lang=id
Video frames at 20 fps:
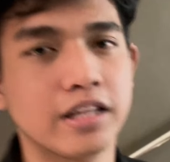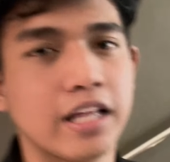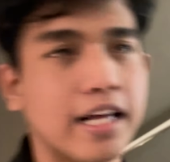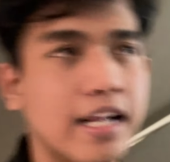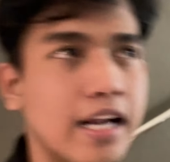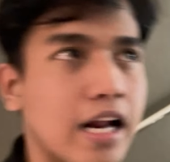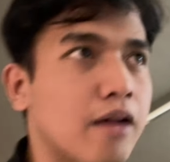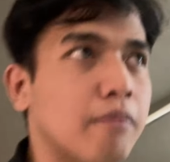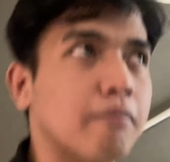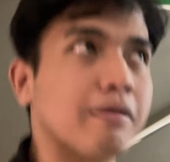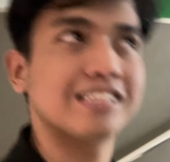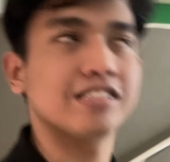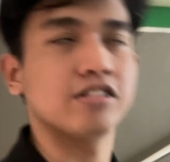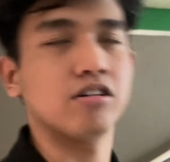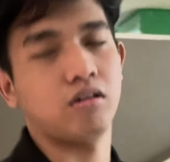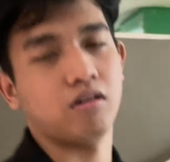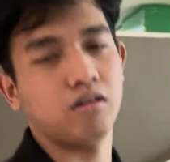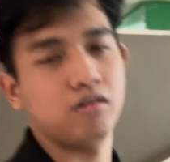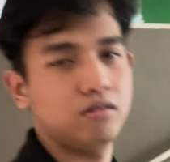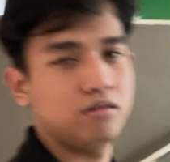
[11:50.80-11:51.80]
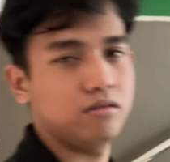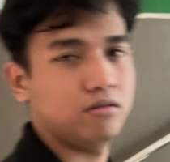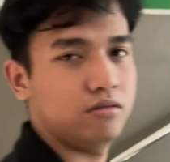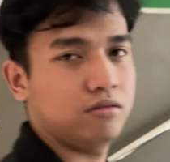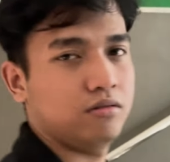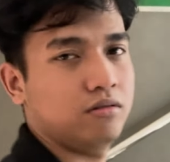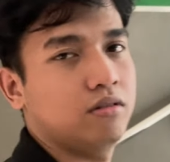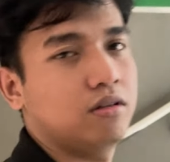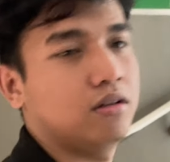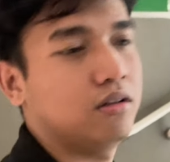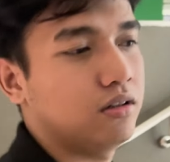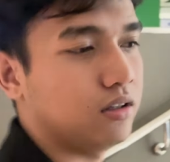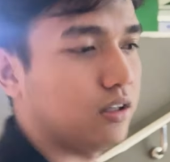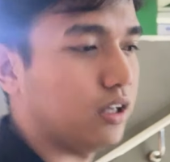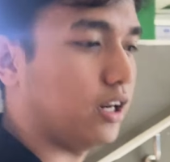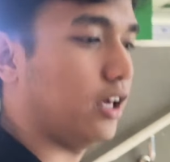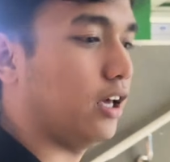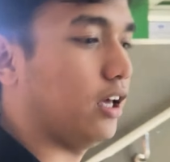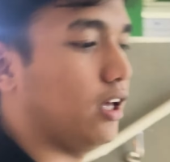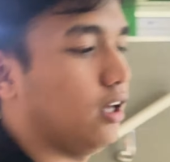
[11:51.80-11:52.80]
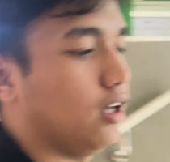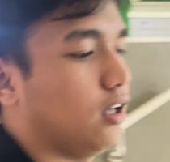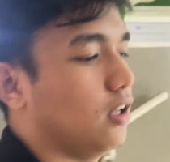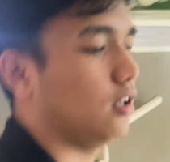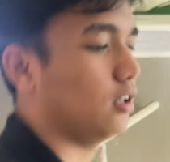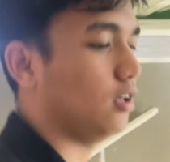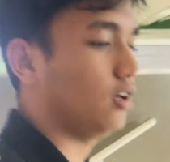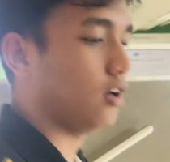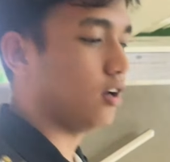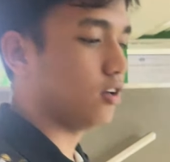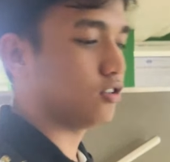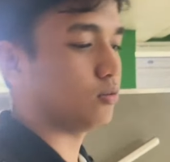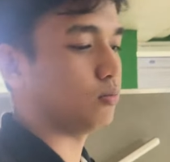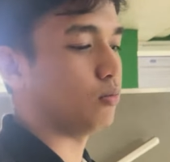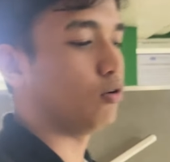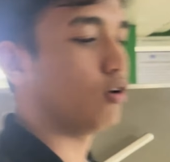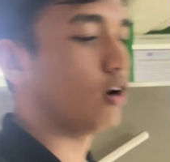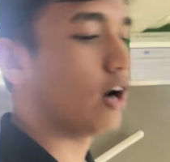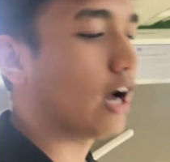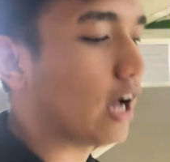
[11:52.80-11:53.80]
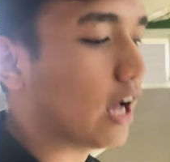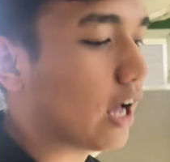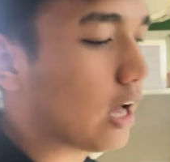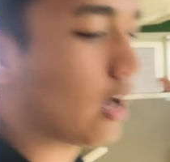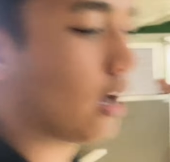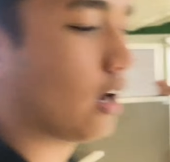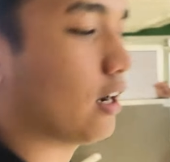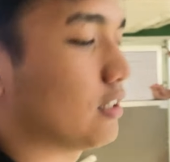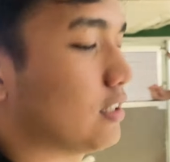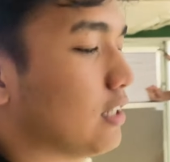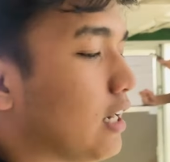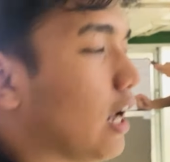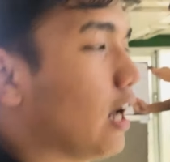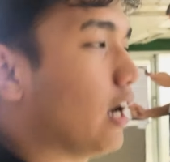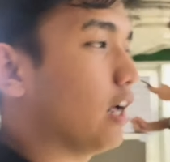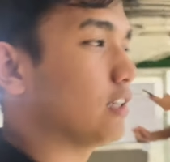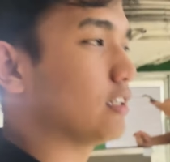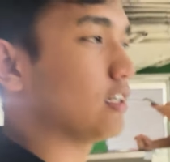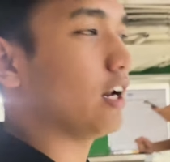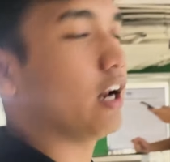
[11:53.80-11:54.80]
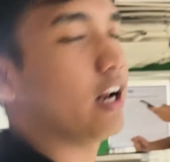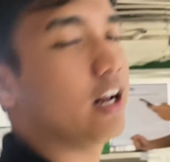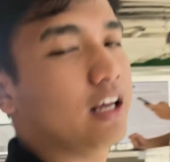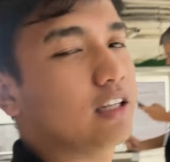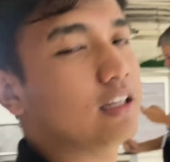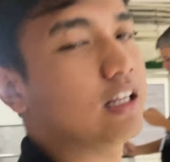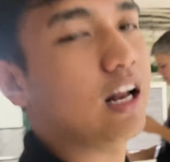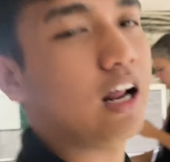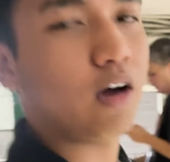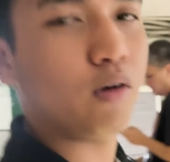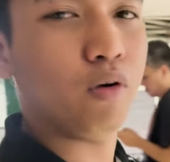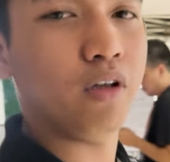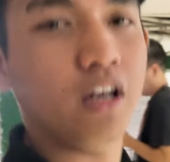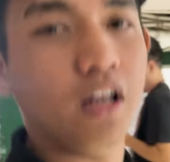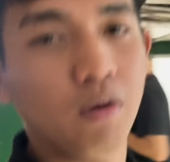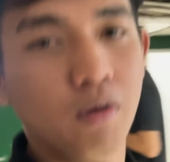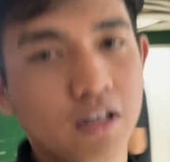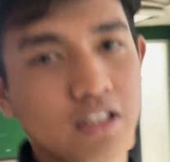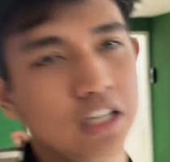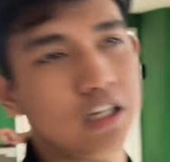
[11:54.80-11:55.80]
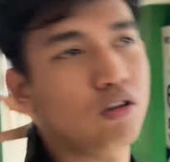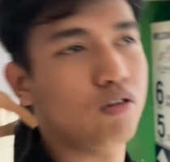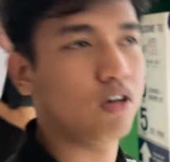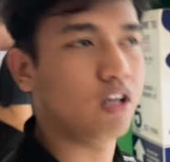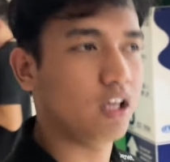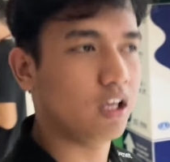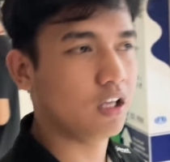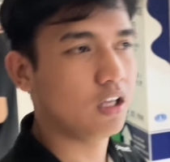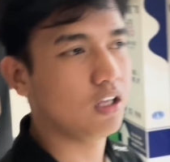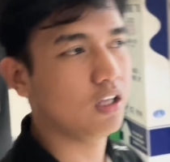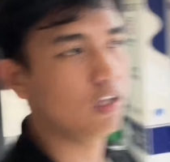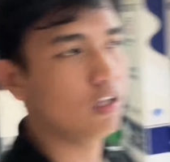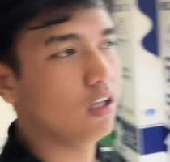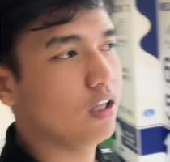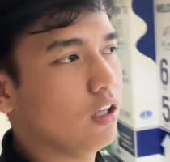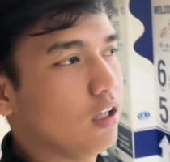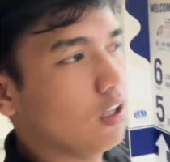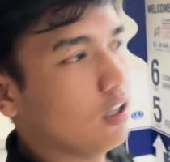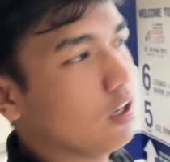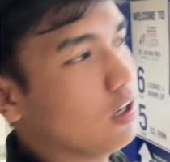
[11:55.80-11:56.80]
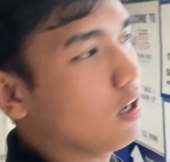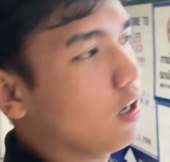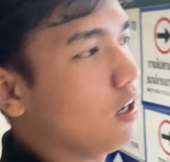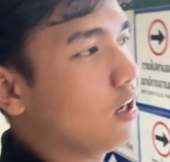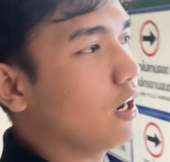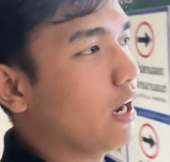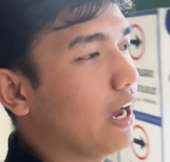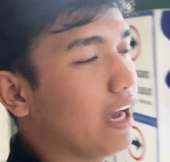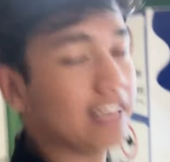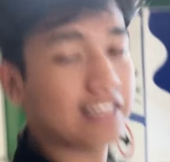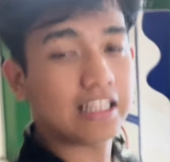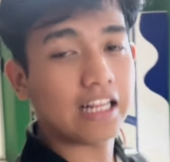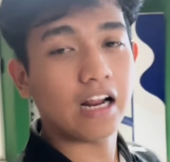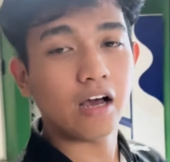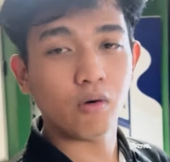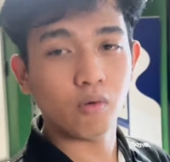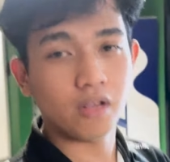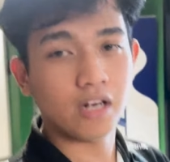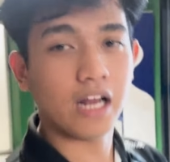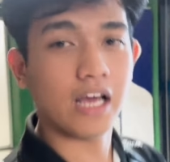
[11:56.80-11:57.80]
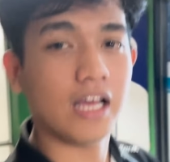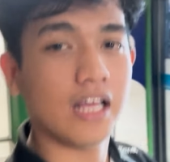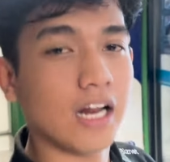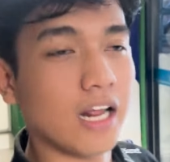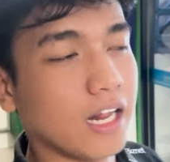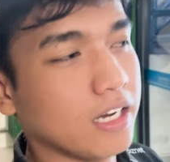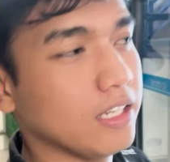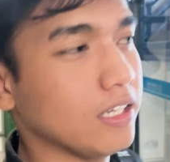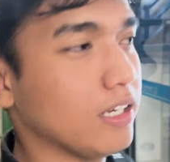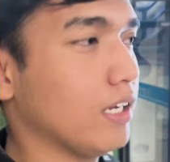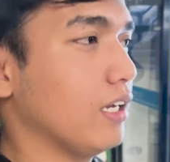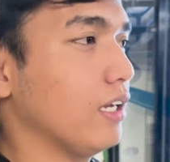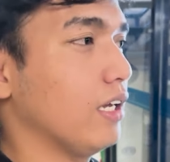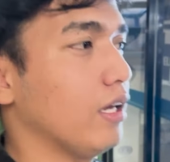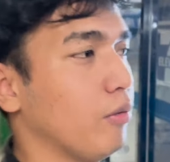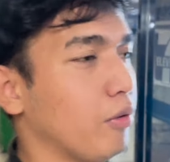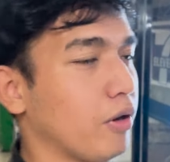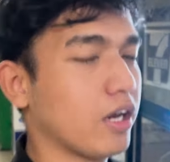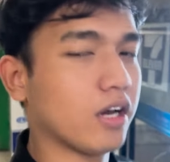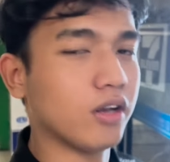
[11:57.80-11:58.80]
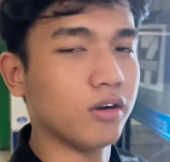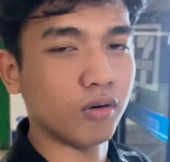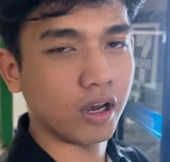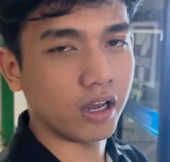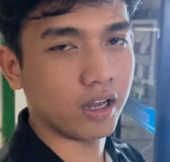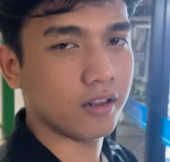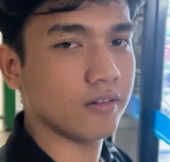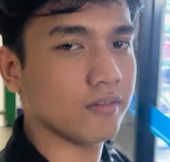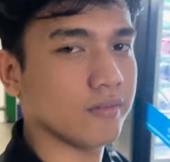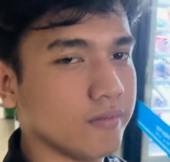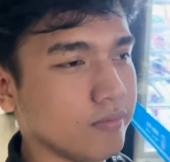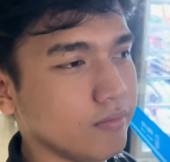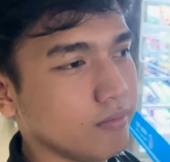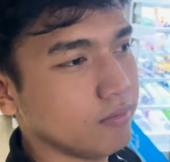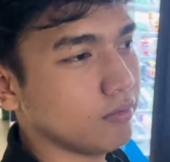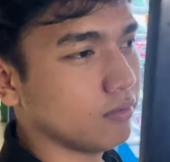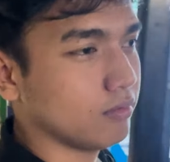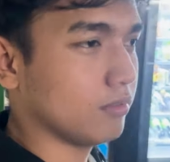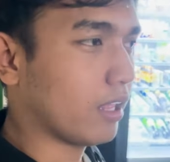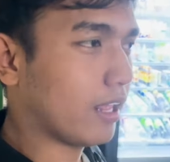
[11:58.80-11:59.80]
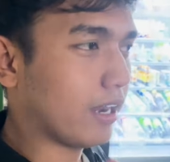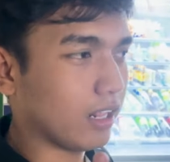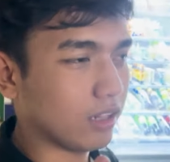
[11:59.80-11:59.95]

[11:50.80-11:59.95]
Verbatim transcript: Thailand besok. Jadi, semoga kesalahan-kesalahan yang kita lakuin di week satu ini eh, nggak uh, kita lakuin lagi lah di week kedua dan